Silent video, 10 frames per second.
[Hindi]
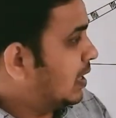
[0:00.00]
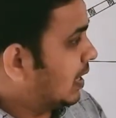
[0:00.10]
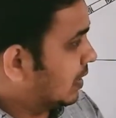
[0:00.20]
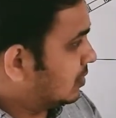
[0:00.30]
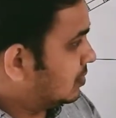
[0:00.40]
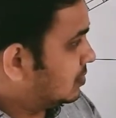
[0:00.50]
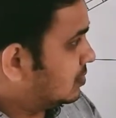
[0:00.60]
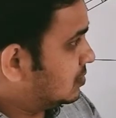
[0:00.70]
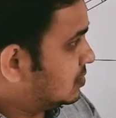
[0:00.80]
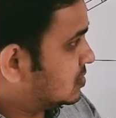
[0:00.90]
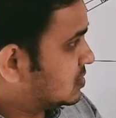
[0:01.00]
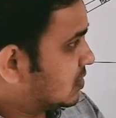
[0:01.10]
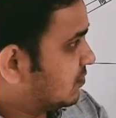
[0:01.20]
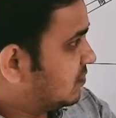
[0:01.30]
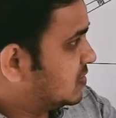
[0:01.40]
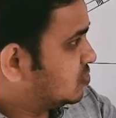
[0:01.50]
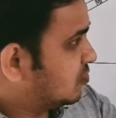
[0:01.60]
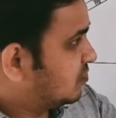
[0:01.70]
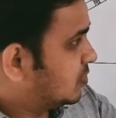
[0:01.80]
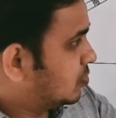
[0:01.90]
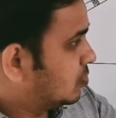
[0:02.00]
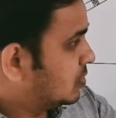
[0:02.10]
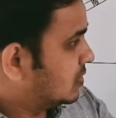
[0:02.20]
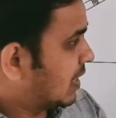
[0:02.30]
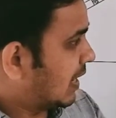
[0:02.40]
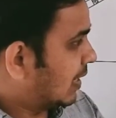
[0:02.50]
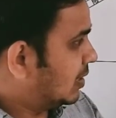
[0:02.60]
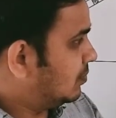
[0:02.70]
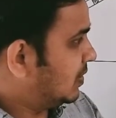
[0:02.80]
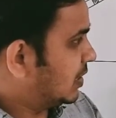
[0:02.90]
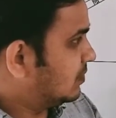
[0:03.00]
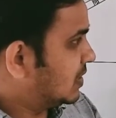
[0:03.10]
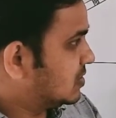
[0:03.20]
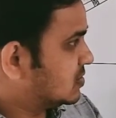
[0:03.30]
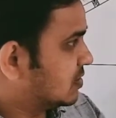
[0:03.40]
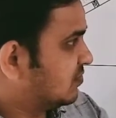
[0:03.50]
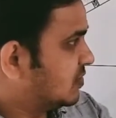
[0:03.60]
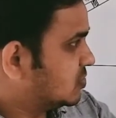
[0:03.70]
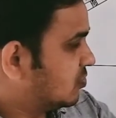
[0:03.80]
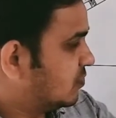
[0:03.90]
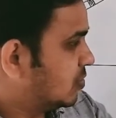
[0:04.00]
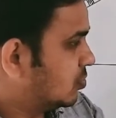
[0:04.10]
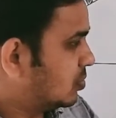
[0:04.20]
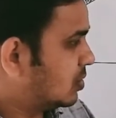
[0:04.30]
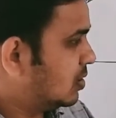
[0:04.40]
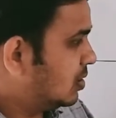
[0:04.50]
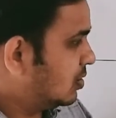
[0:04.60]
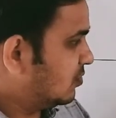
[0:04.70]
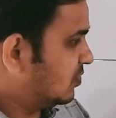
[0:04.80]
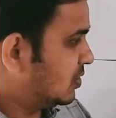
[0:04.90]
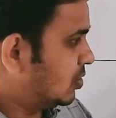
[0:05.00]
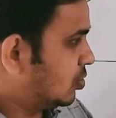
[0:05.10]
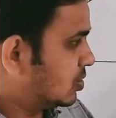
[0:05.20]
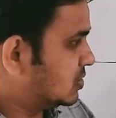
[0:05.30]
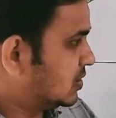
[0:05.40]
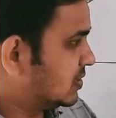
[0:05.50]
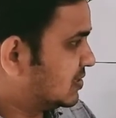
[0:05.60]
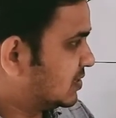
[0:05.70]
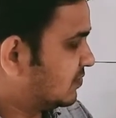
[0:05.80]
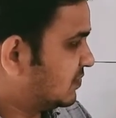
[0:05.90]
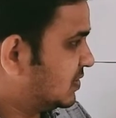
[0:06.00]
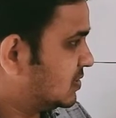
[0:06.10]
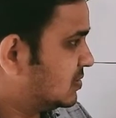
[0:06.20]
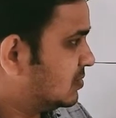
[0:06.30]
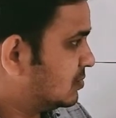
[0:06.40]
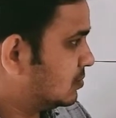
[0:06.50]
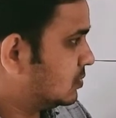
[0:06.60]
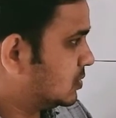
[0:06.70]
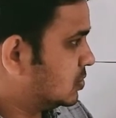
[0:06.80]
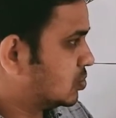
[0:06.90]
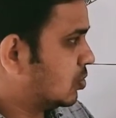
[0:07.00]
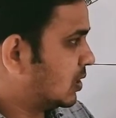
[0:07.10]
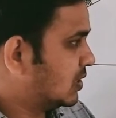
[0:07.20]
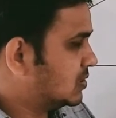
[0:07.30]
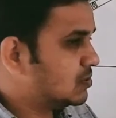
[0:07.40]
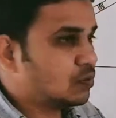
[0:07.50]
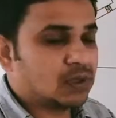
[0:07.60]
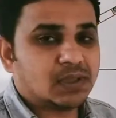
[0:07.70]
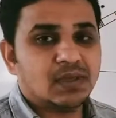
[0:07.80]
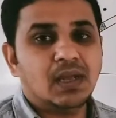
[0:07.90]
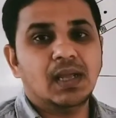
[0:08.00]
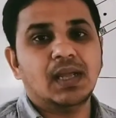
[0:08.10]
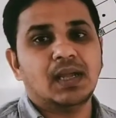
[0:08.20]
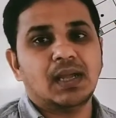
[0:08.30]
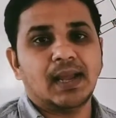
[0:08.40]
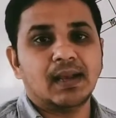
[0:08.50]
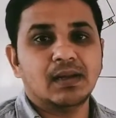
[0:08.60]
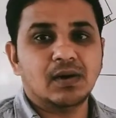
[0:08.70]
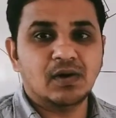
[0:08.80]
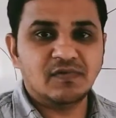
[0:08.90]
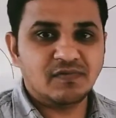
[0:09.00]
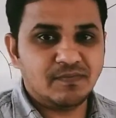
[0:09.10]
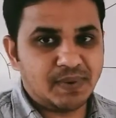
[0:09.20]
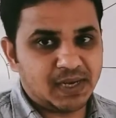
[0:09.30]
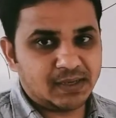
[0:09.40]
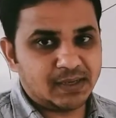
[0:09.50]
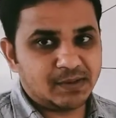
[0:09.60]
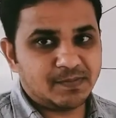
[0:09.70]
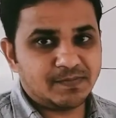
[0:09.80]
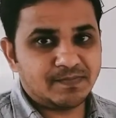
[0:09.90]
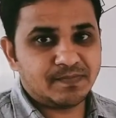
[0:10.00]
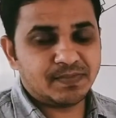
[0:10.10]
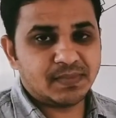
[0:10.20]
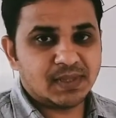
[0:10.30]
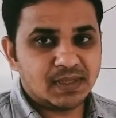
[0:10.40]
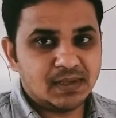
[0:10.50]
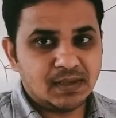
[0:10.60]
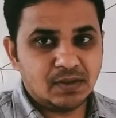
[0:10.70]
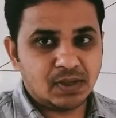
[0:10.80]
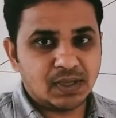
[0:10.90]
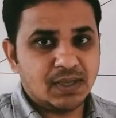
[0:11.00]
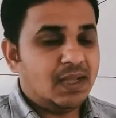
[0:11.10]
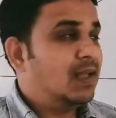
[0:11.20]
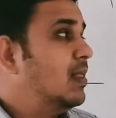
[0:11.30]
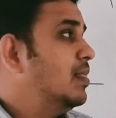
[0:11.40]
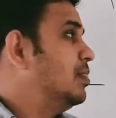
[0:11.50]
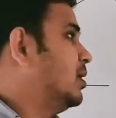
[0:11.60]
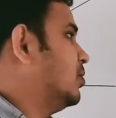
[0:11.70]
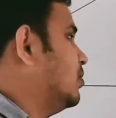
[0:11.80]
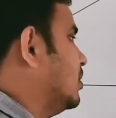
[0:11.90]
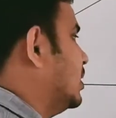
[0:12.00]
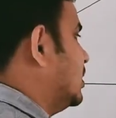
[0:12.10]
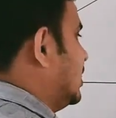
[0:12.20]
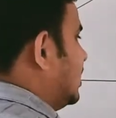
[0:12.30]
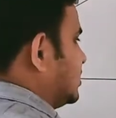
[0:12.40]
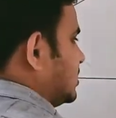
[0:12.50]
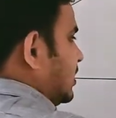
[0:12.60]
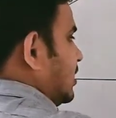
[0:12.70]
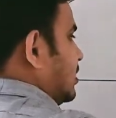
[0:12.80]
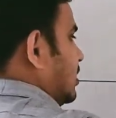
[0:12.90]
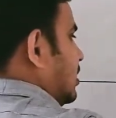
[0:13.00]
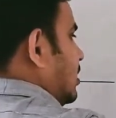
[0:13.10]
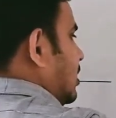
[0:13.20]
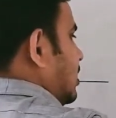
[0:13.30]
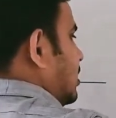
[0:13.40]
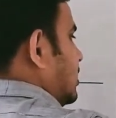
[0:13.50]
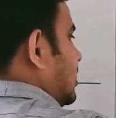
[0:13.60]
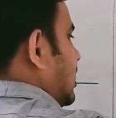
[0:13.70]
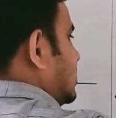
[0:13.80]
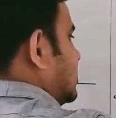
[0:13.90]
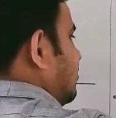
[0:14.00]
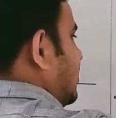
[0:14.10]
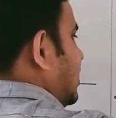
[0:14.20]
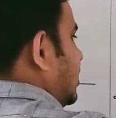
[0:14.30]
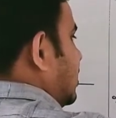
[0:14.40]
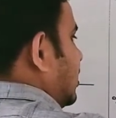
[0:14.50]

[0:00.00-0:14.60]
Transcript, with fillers: and the surface of the road, the angle made by the surface of the road with the horizontal surface, this is called as what? Angle of banking. Okay. Now, yahan se यहाँ से व्हीकल